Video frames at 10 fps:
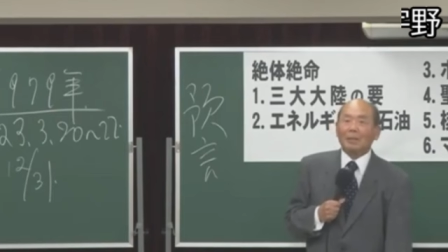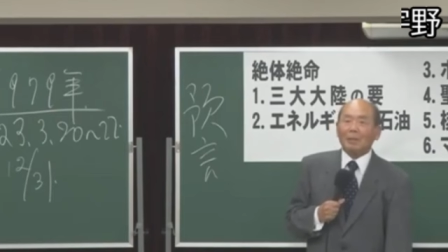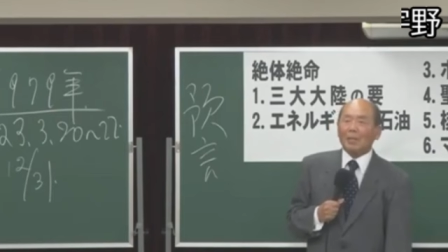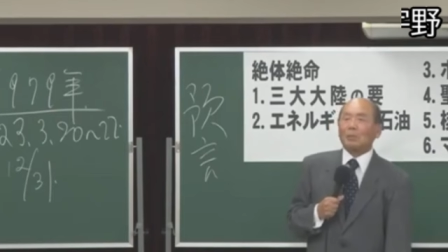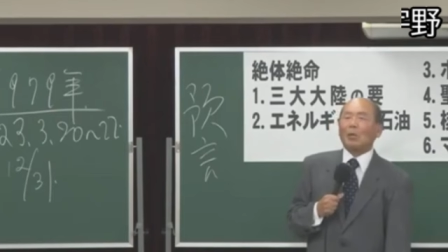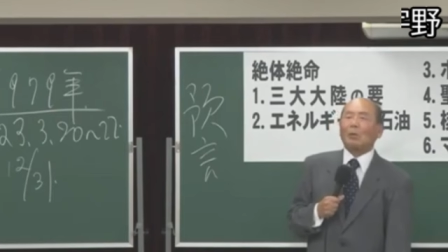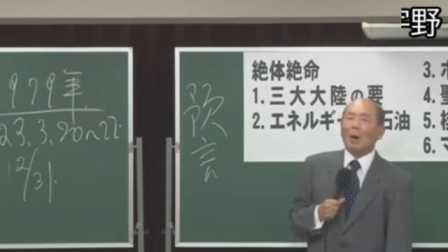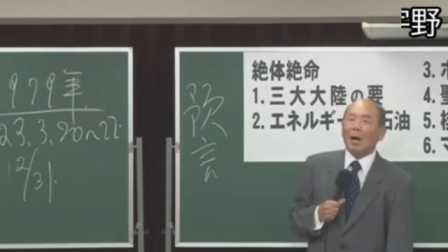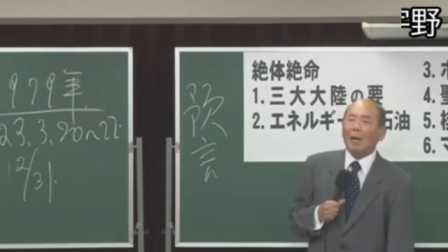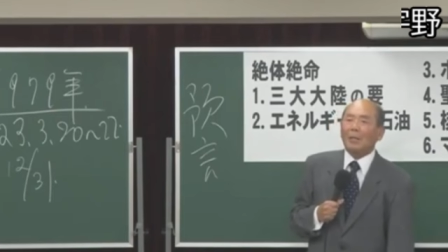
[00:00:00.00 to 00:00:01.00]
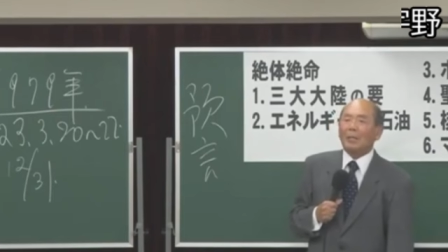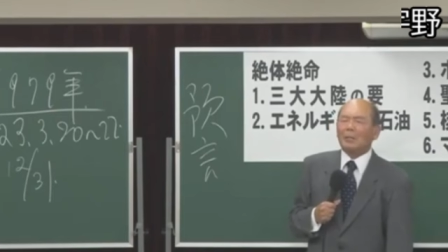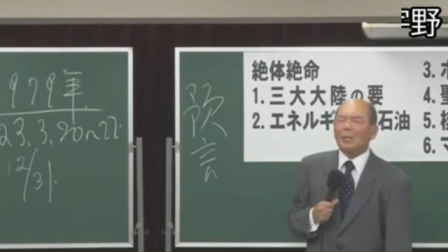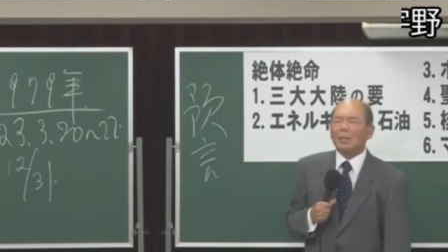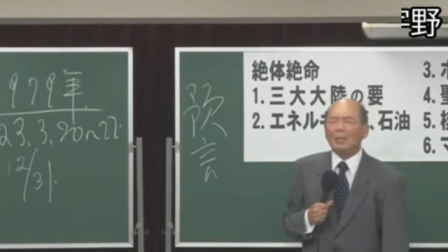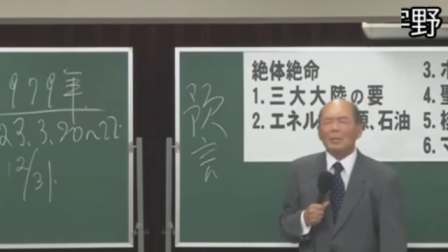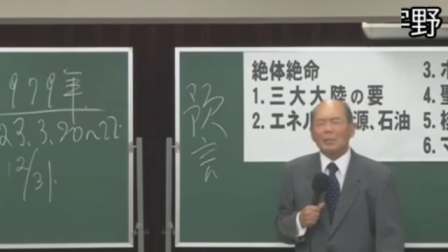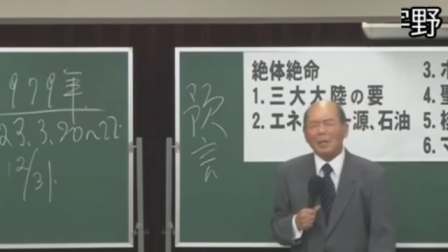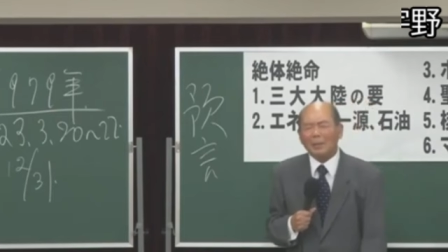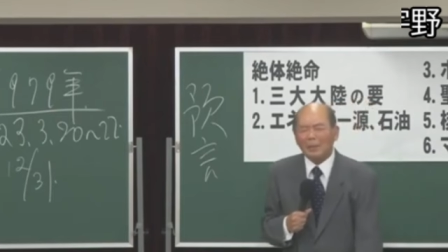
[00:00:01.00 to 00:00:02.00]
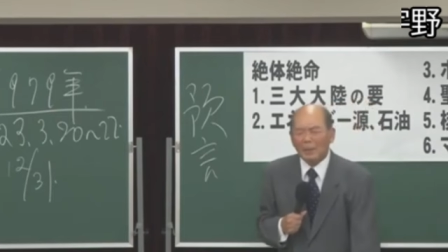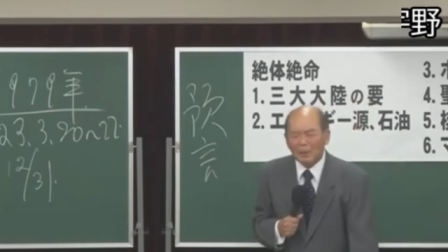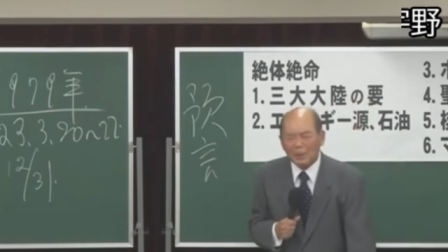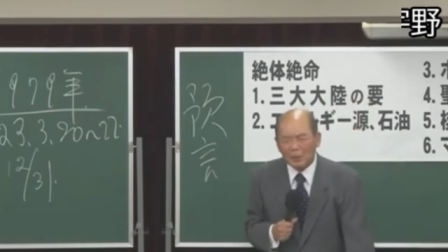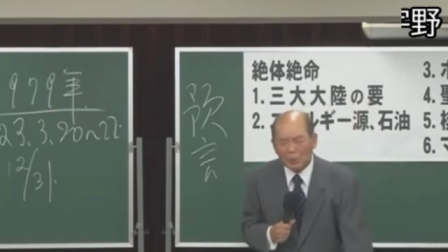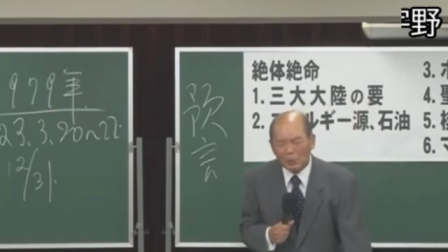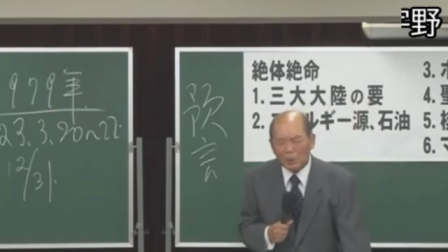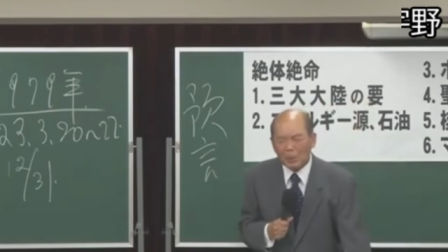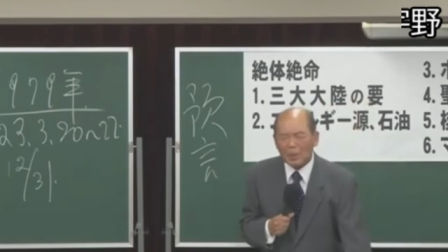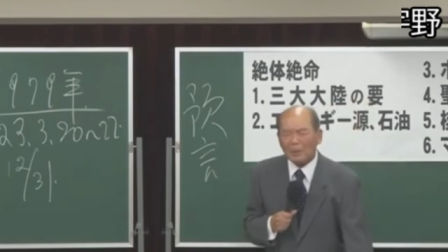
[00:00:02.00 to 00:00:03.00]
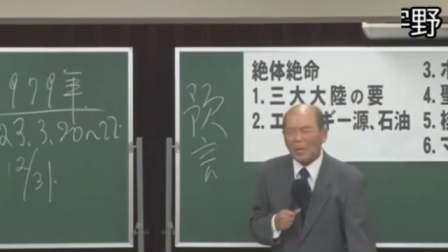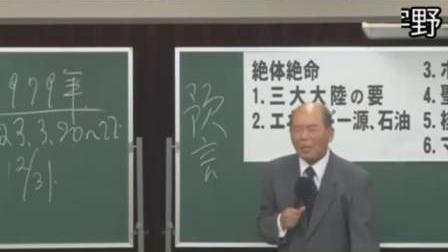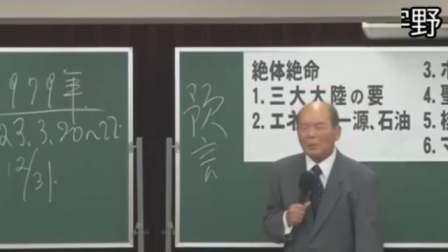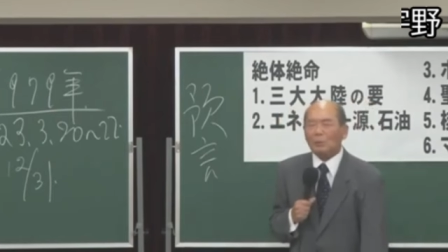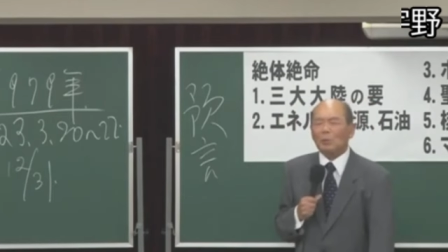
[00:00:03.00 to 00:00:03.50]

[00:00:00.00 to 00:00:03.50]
私たちは2011年3月